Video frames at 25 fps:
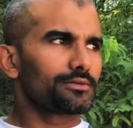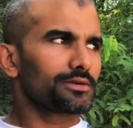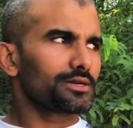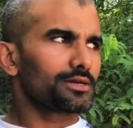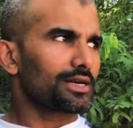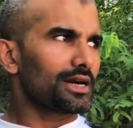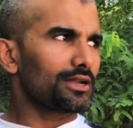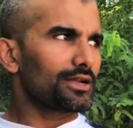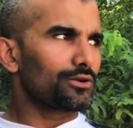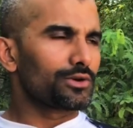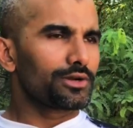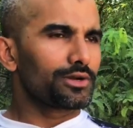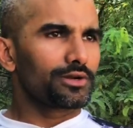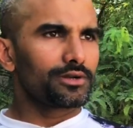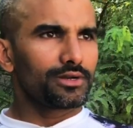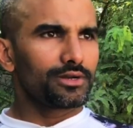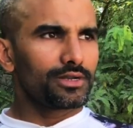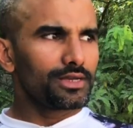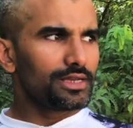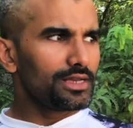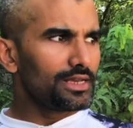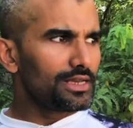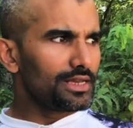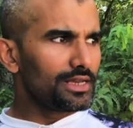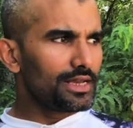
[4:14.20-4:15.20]
কারণ
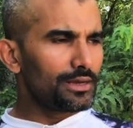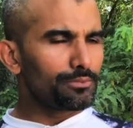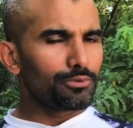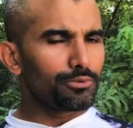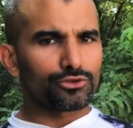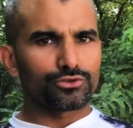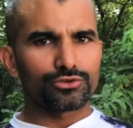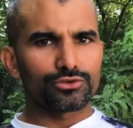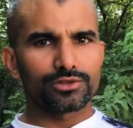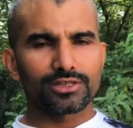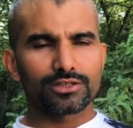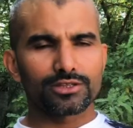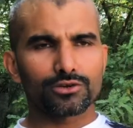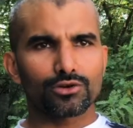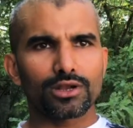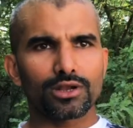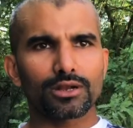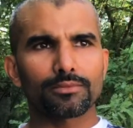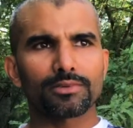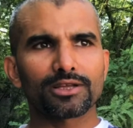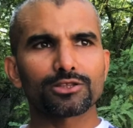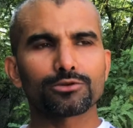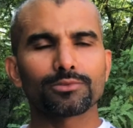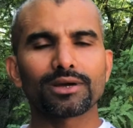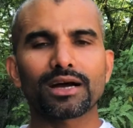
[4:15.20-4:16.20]
এই পদ্ধতিতে করার
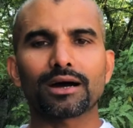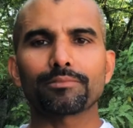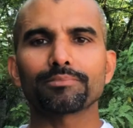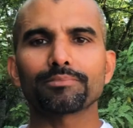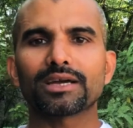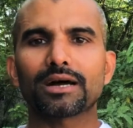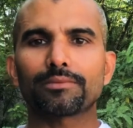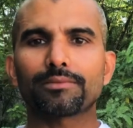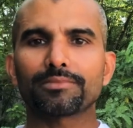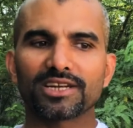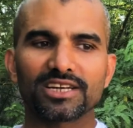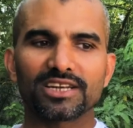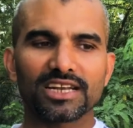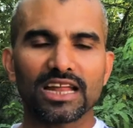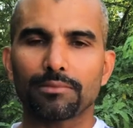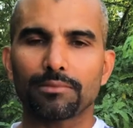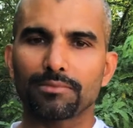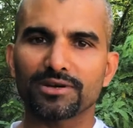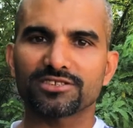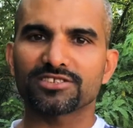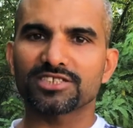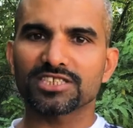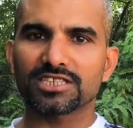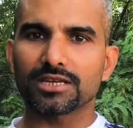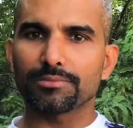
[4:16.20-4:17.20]
মাধ্যমে আপনি আপনার
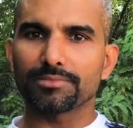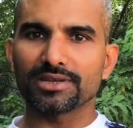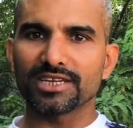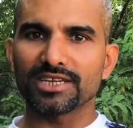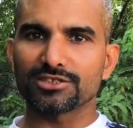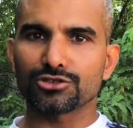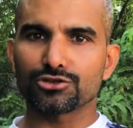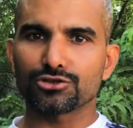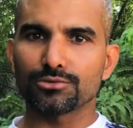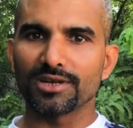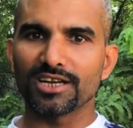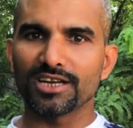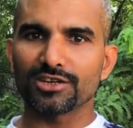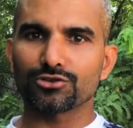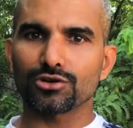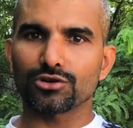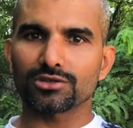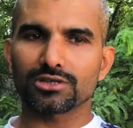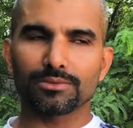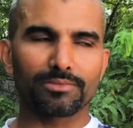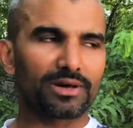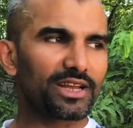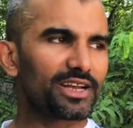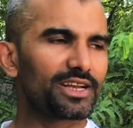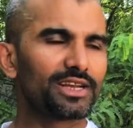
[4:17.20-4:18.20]
নার্ভাস সিস্টেমকে স্টিমুলেট
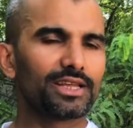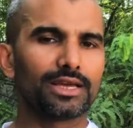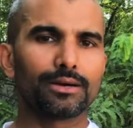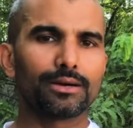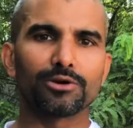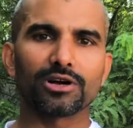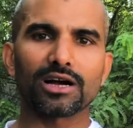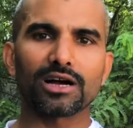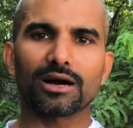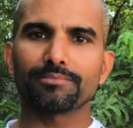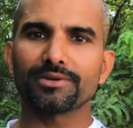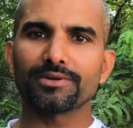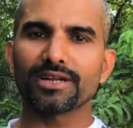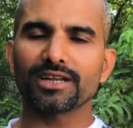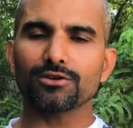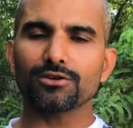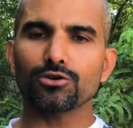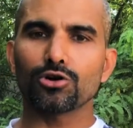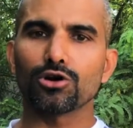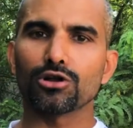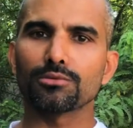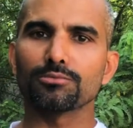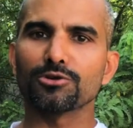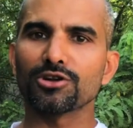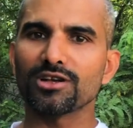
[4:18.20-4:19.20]
করতে পারেন এবং আপনার
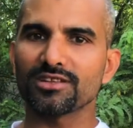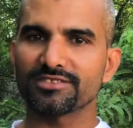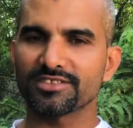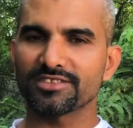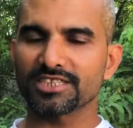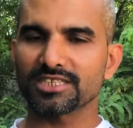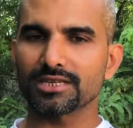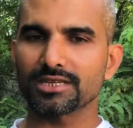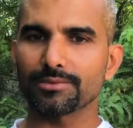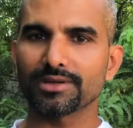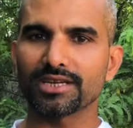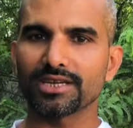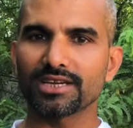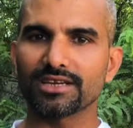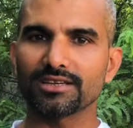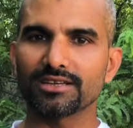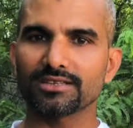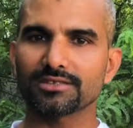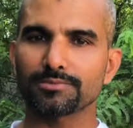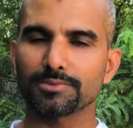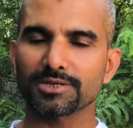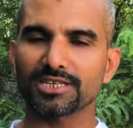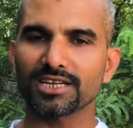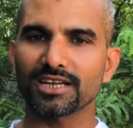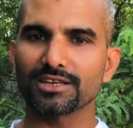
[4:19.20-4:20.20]
হরমোনাল সিস্টেমকে
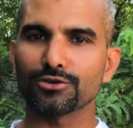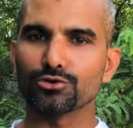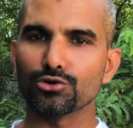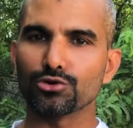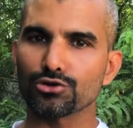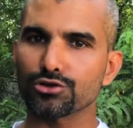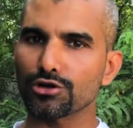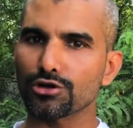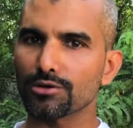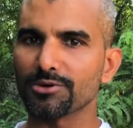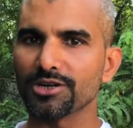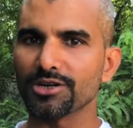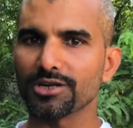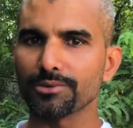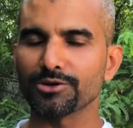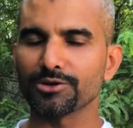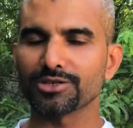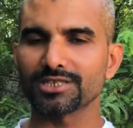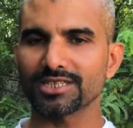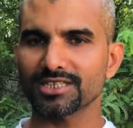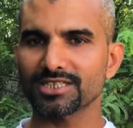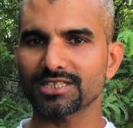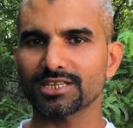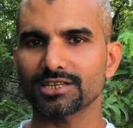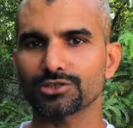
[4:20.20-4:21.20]
স্পেশালি গ্রোথ হরমোন এবং
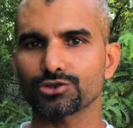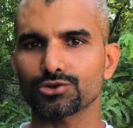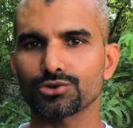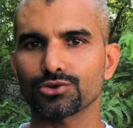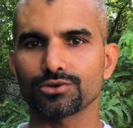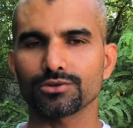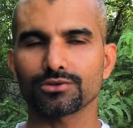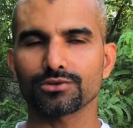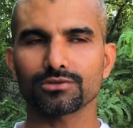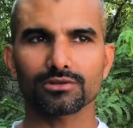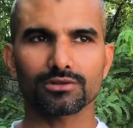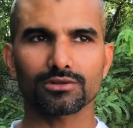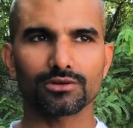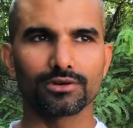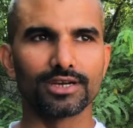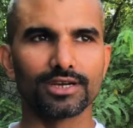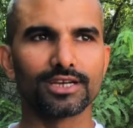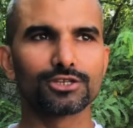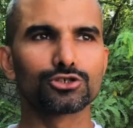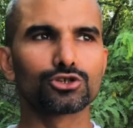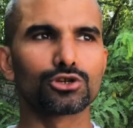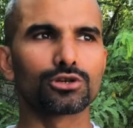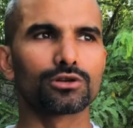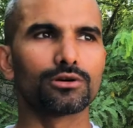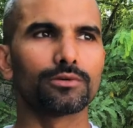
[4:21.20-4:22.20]
টেস্টাস্ট্রন তো এই
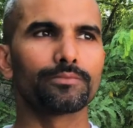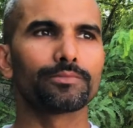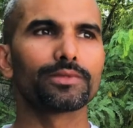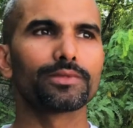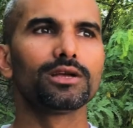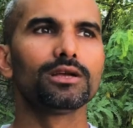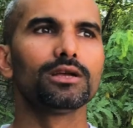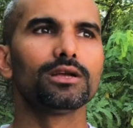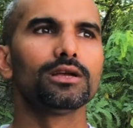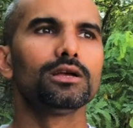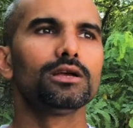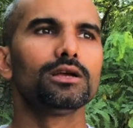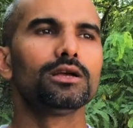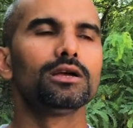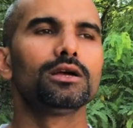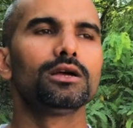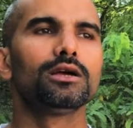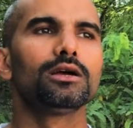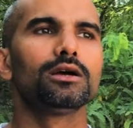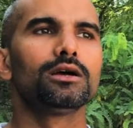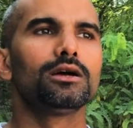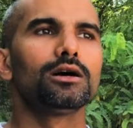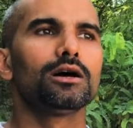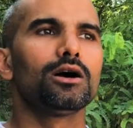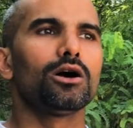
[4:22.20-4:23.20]
জন্য
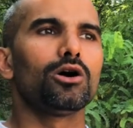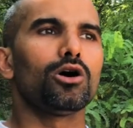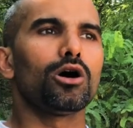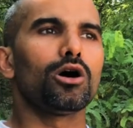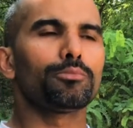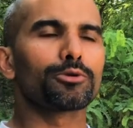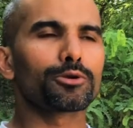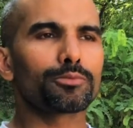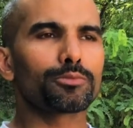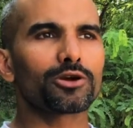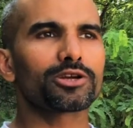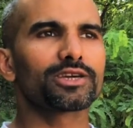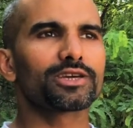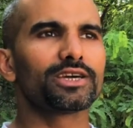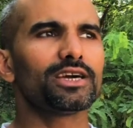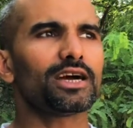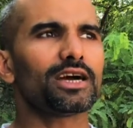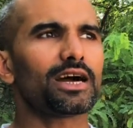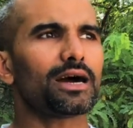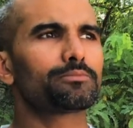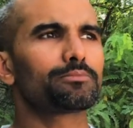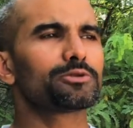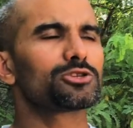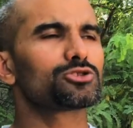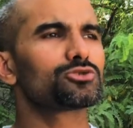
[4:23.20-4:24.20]
অপরপক্ষে
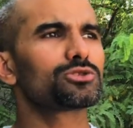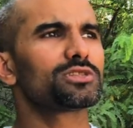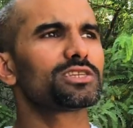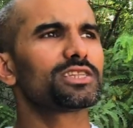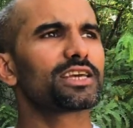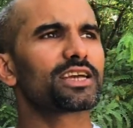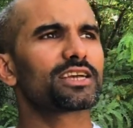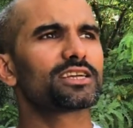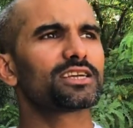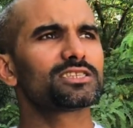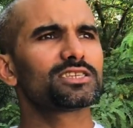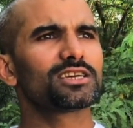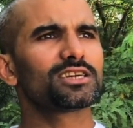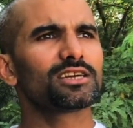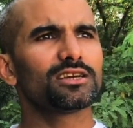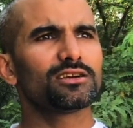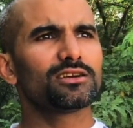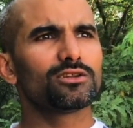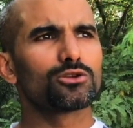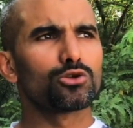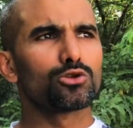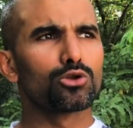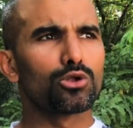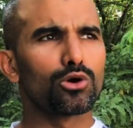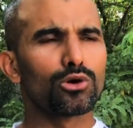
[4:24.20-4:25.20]
আপনি যদি দেখেন যে
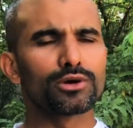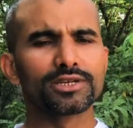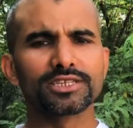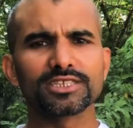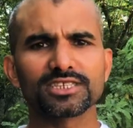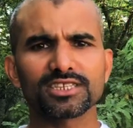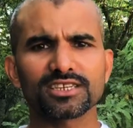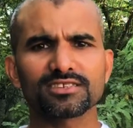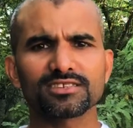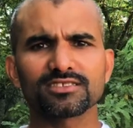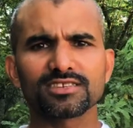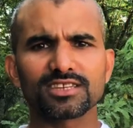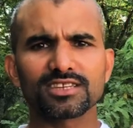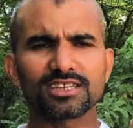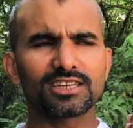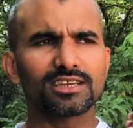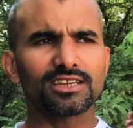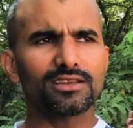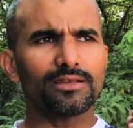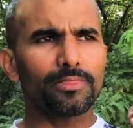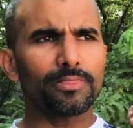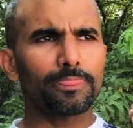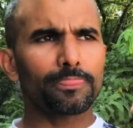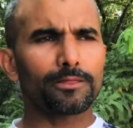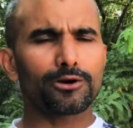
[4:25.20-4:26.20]
লো ইন্টেন্সিটি
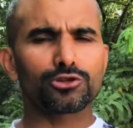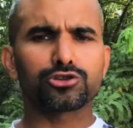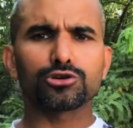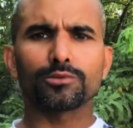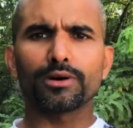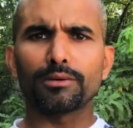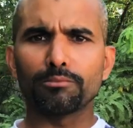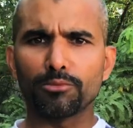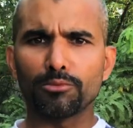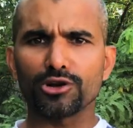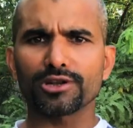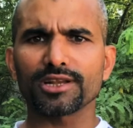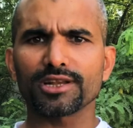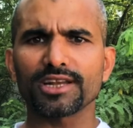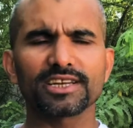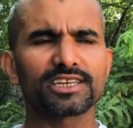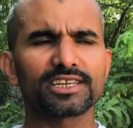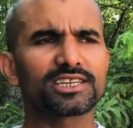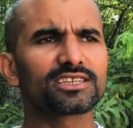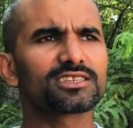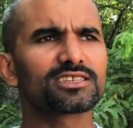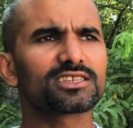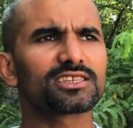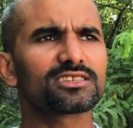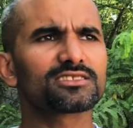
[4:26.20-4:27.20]
অথবা মডারেট
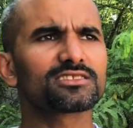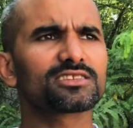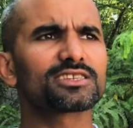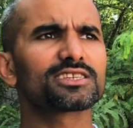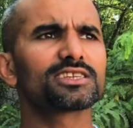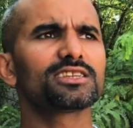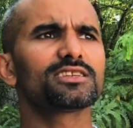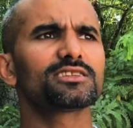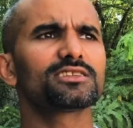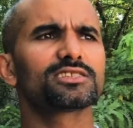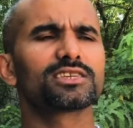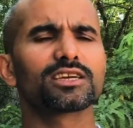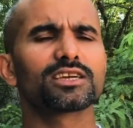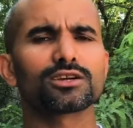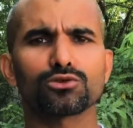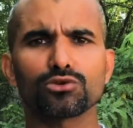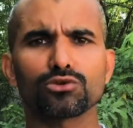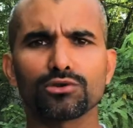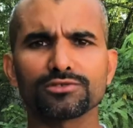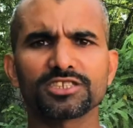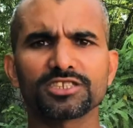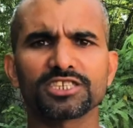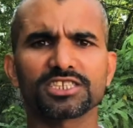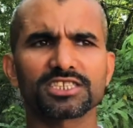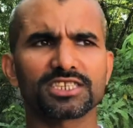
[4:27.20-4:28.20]
ইন্টেন্সিটির যে
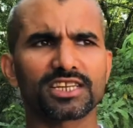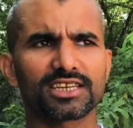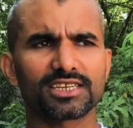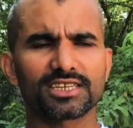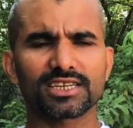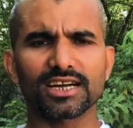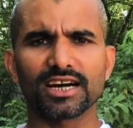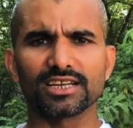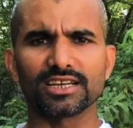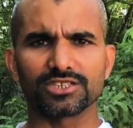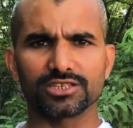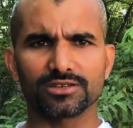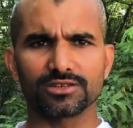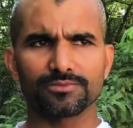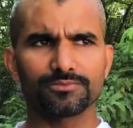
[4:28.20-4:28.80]
কনসিস্টেন্ট কাজ